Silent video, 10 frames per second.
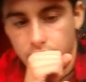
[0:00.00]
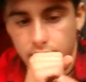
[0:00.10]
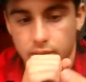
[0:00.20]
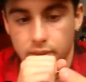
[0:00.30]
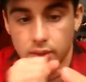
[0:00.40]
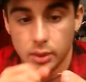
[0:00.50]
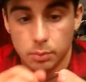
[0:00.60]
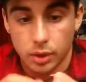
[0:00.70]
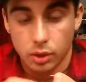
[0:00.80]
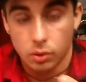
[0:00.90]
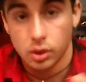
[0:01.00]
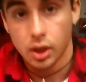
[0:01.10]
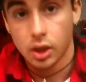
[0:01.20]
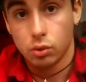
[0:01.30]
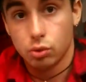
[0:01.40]
C'est hyper grand.
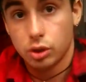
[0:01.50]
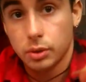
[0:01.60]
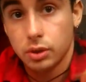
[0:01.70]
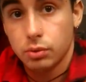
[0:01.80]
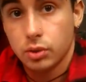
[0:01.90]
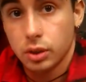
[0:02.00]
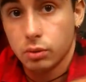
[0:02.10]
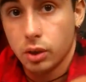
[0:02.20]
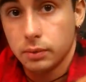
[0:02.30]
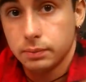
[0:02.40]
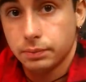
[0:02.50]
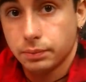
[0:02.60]
Je sais pas si vous allez voir.